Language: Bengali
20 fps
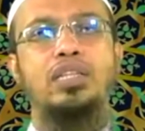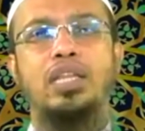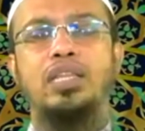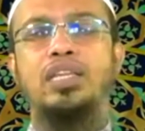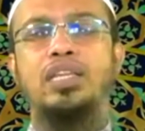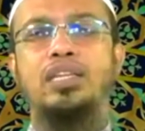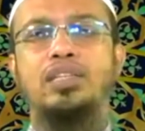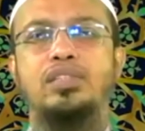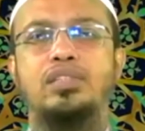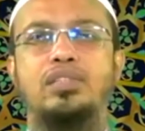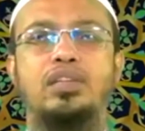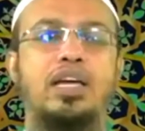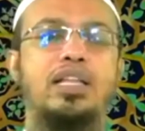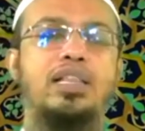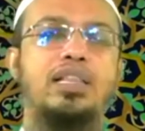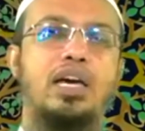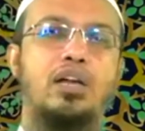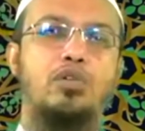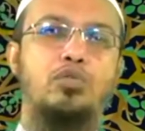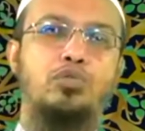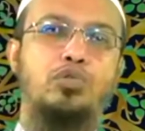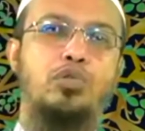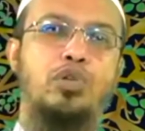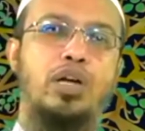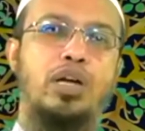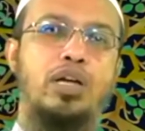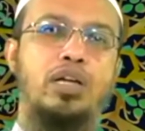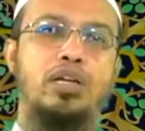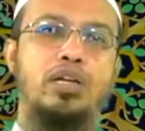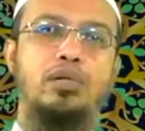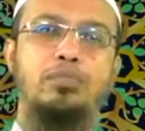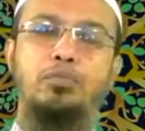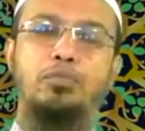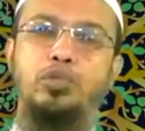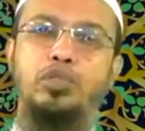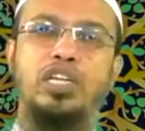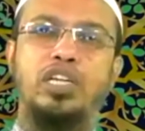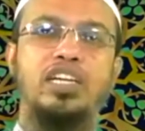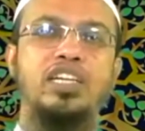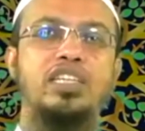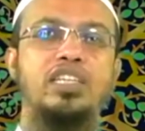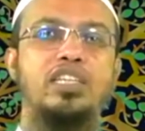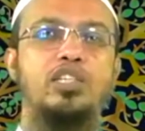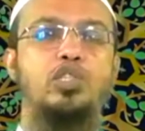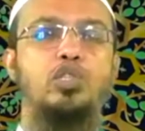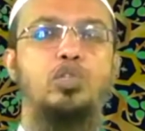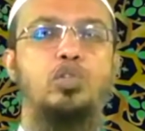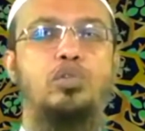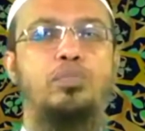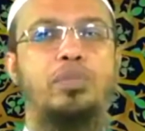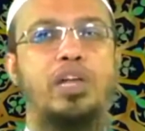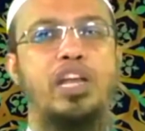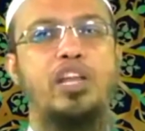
তাদের স্টাইল ধারণ করা মোত্তাকিদের জন্য